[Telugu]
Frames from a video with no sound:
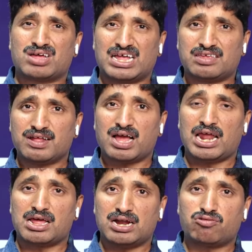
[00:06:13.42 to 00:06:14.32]
ఖచ్చితంగా
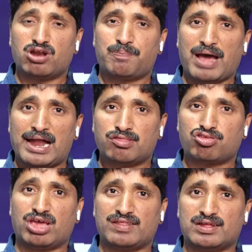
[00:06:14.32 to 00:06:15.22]
ఆయన కట్టుకున్న
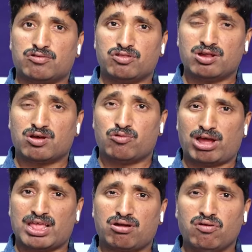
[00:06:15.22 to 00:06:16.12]
ప్యాలెస్ ఏదైతే ఉందో
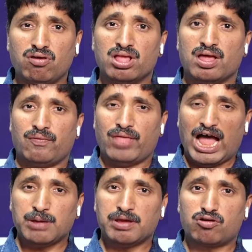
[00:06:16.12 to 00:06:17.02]
వైజాగ్లో
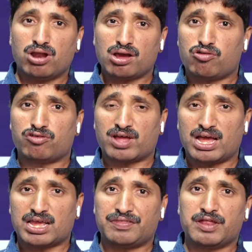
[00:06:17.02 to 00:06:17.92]
దాని మీద కూడా
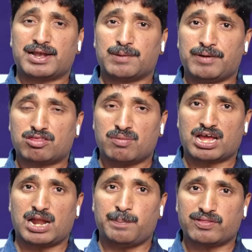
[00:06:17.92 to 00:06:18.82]
కొత్తగా కేసులు పెట్టే పరిస్థితి
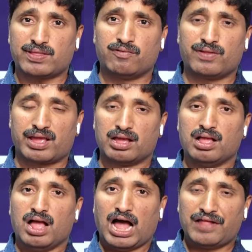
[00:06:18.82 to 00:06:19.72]
మనకు కనపడతా ఉంది
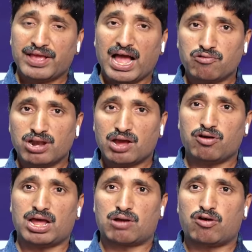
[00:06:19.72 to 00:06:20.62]
అది కాకుండా
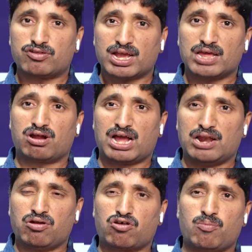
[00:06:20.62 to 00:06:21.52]
కూడా కొత్త కేసులు
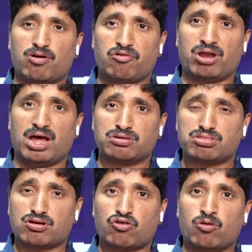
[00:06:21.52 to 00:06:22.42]
గనుల కుంభకోణ
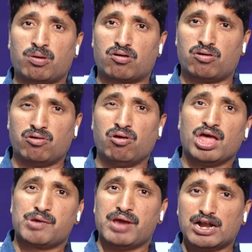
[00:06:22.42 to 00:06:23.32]
ఇసుక కుంభకోణం
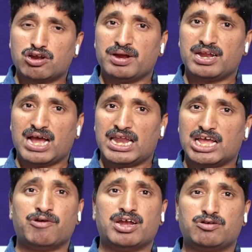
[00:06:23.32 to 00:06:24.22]
ఇవి ఆటోమేటిక్గా
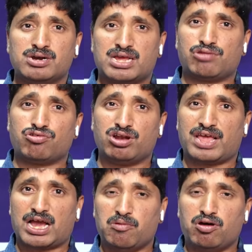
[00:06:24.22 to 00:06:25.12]
అనేకమైనటువంటి కేసులని
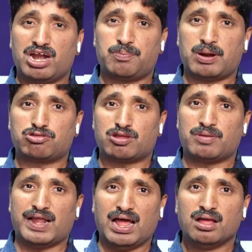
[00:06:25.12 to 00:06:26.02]
జగన్మోహన్ రెడ్డి ప్రభుత్వం మీద